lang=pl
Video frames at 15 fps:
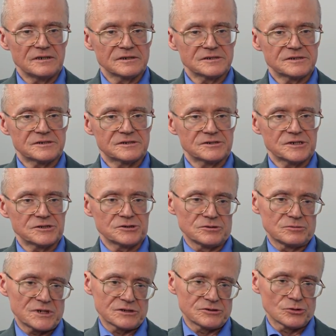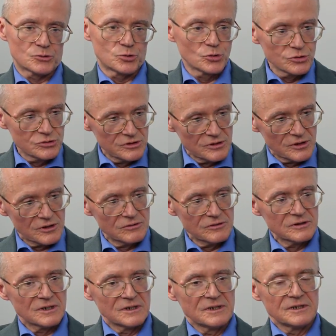jest rzeczą bardzo
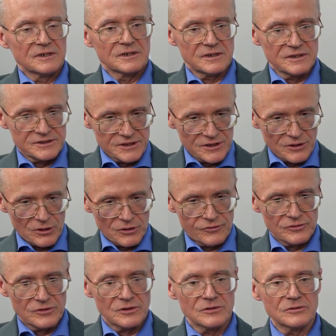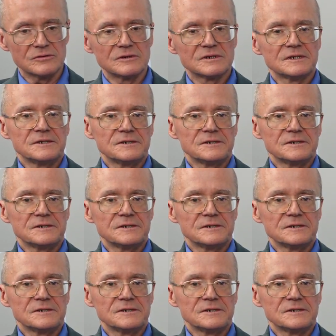trudną, ryzykowną.